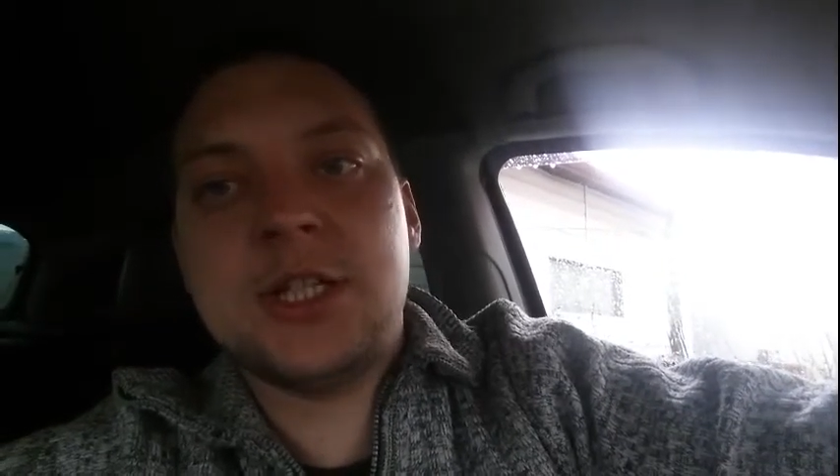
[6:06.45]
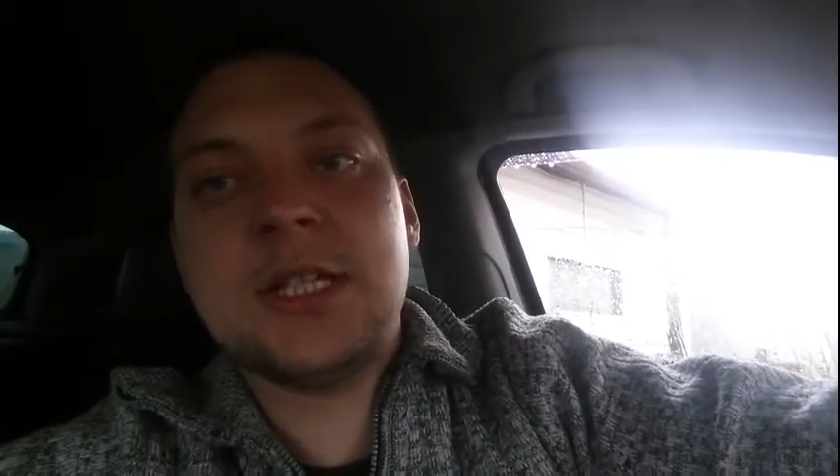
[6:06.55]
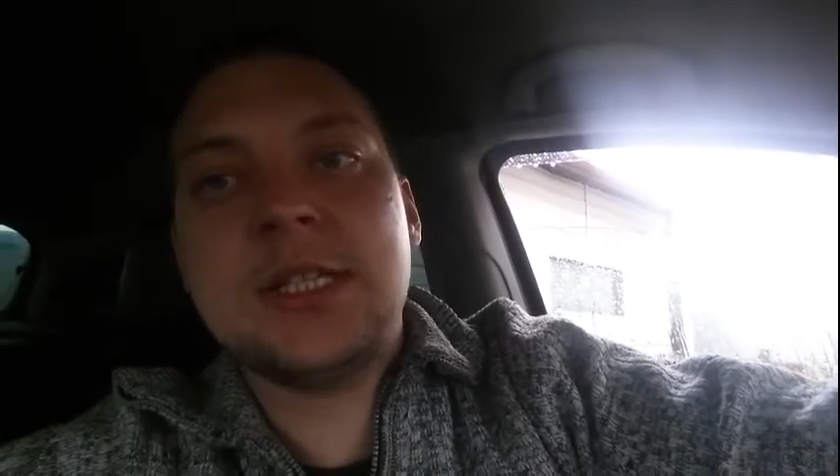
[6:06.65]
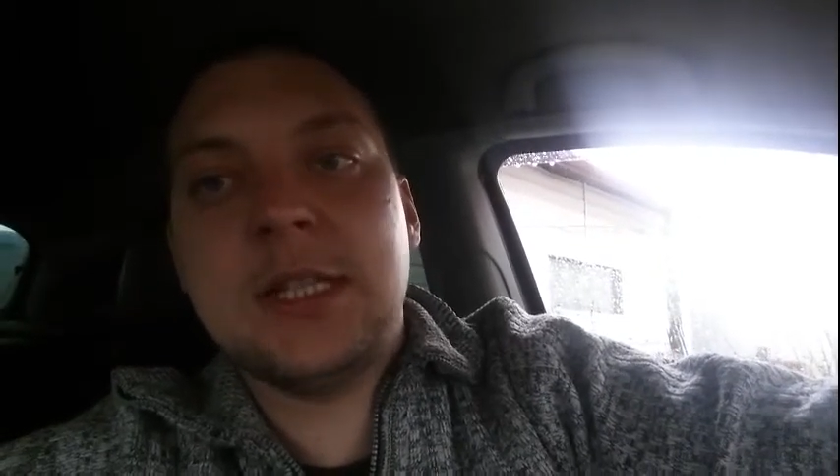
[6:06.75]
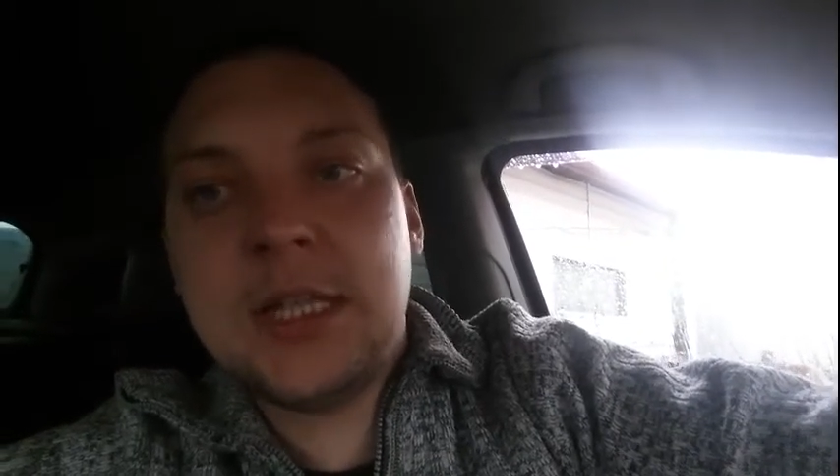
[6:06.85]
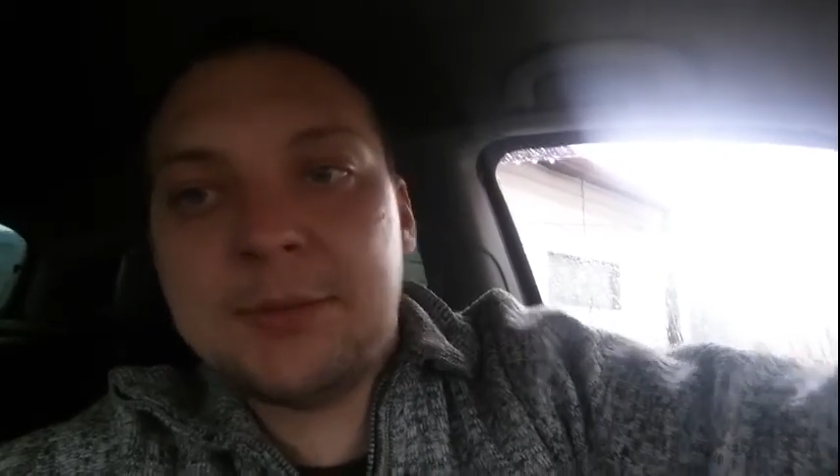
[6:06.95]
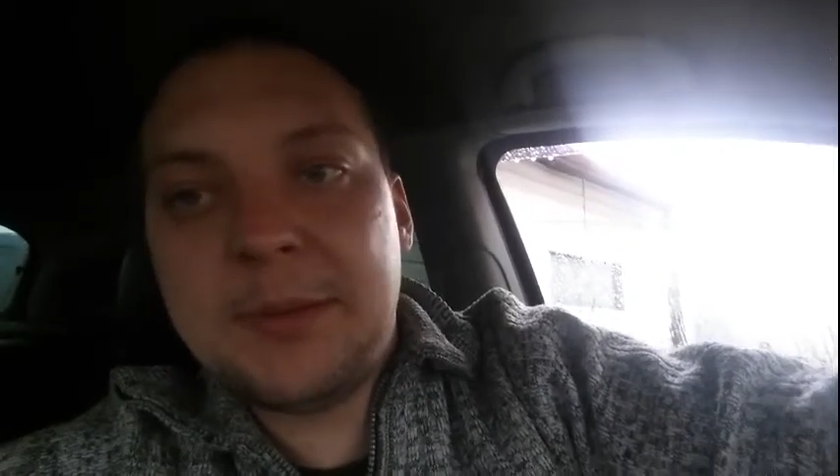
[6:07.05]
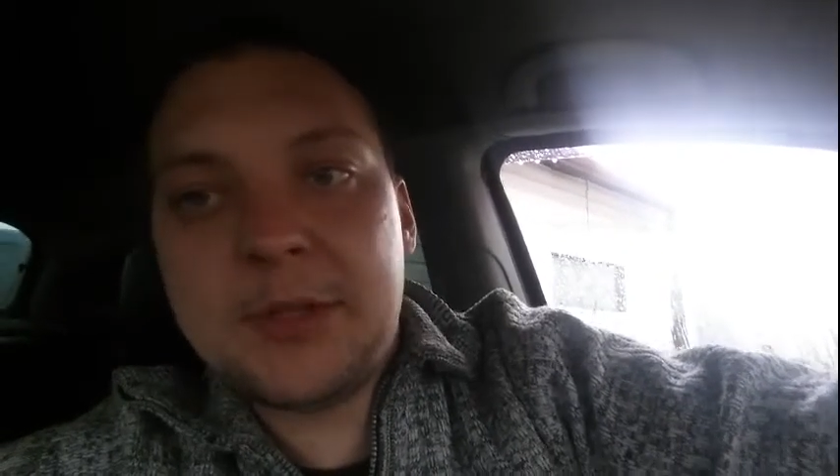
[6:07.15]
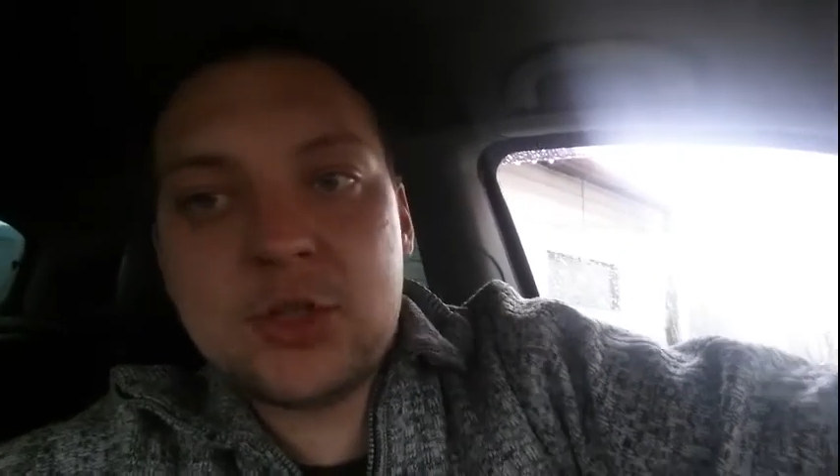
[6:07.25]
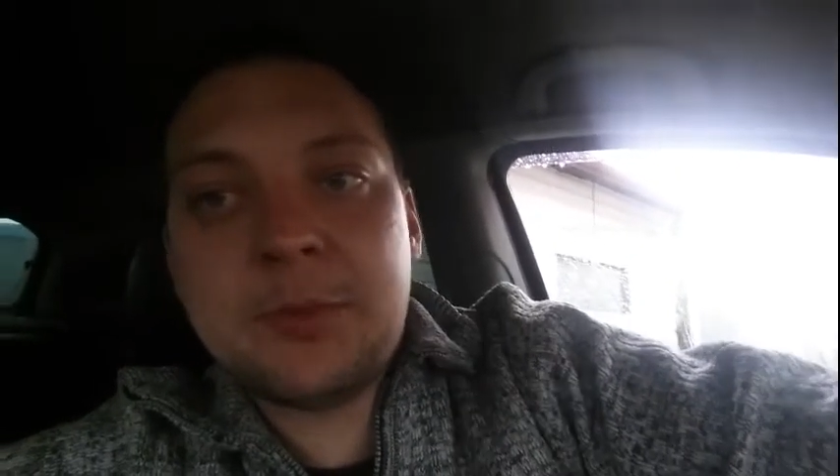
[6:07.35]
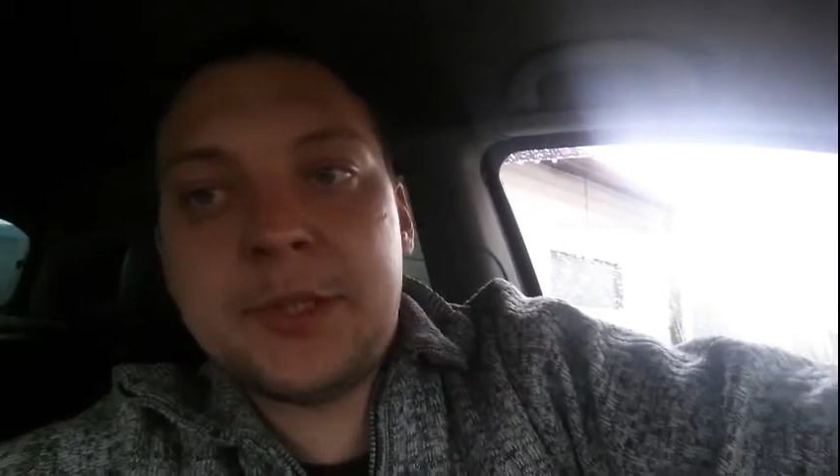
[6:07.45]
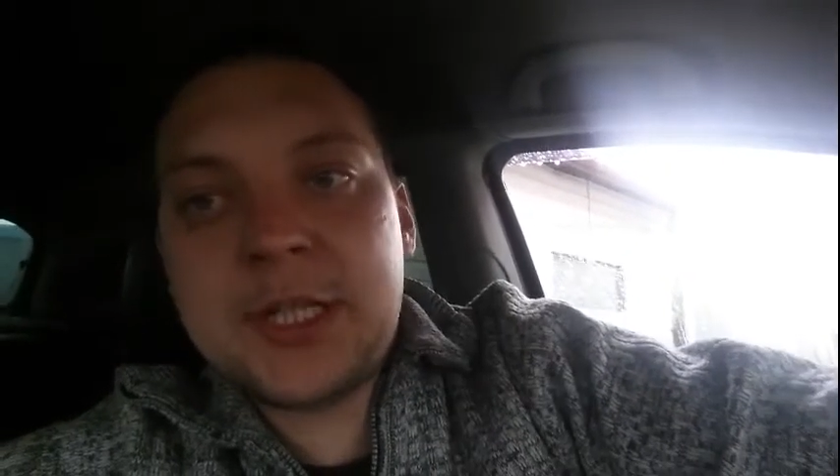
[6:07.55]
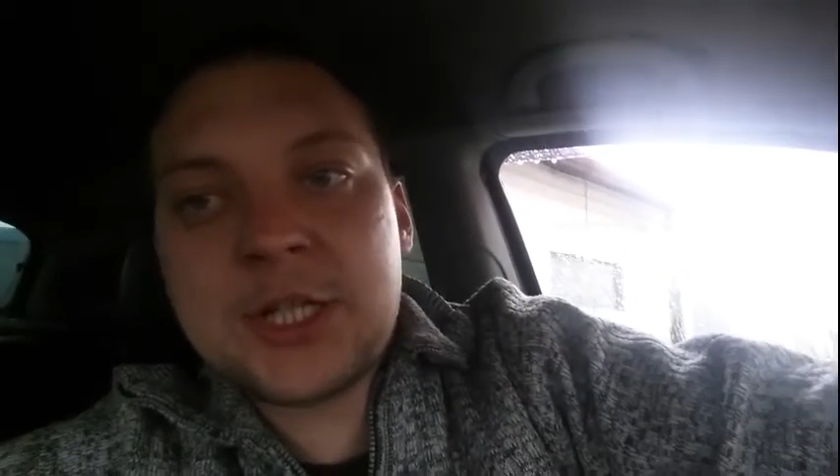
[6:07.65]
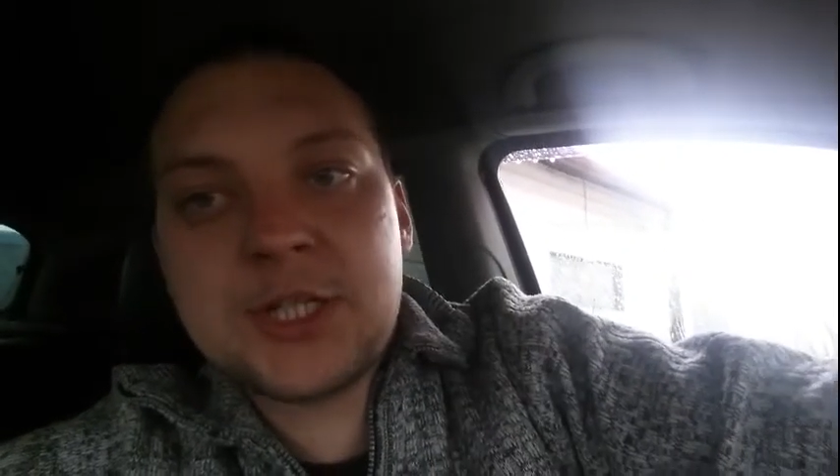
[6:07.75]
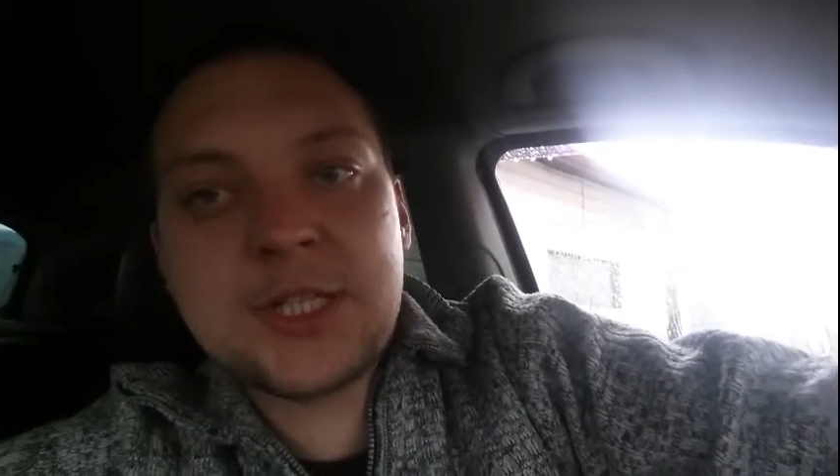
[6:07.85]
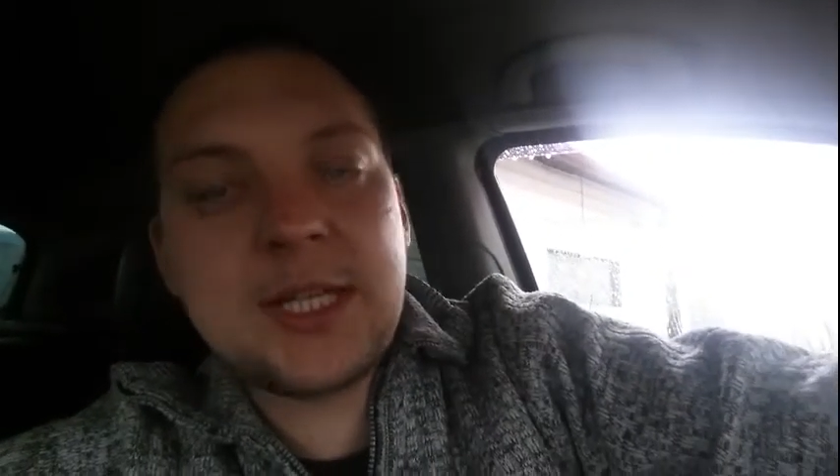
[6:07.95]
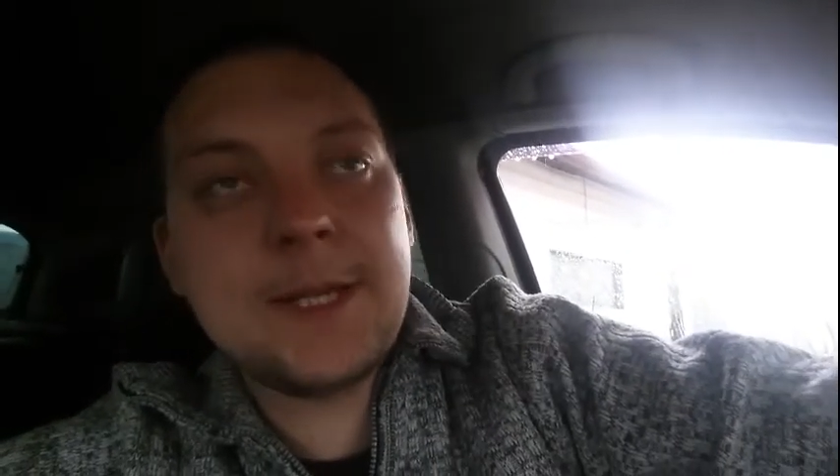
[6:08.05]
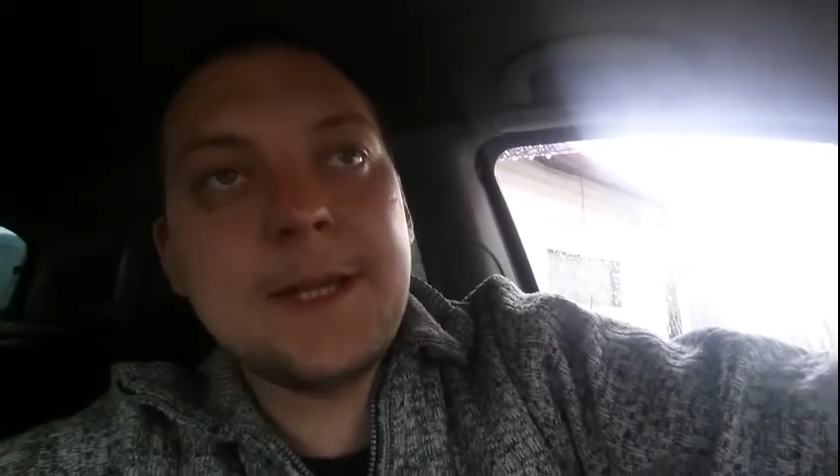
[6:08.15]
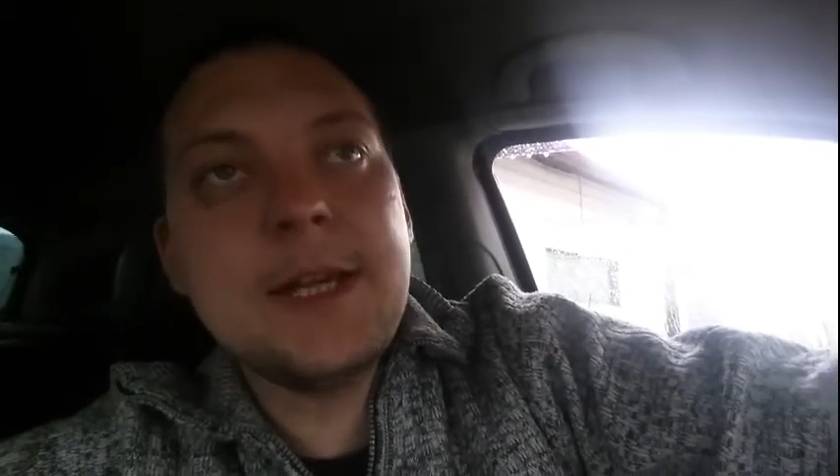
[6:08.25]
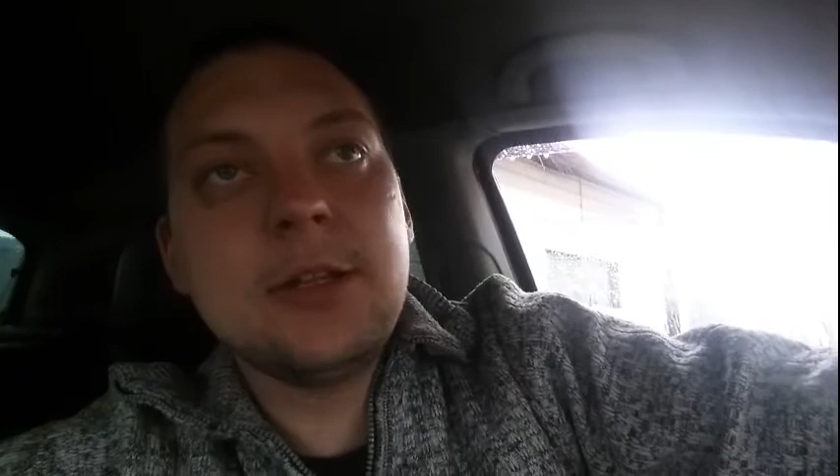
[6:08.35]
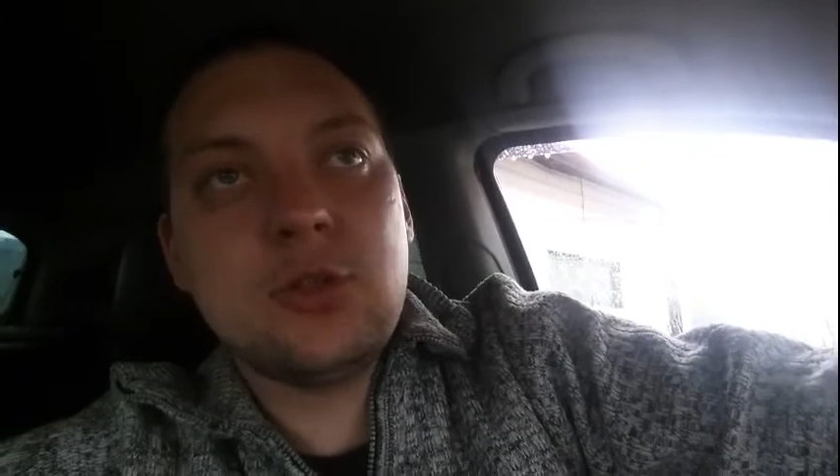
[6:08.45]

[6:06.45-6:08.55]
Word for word: Сейчас на данный момент еще пятнашка стоит.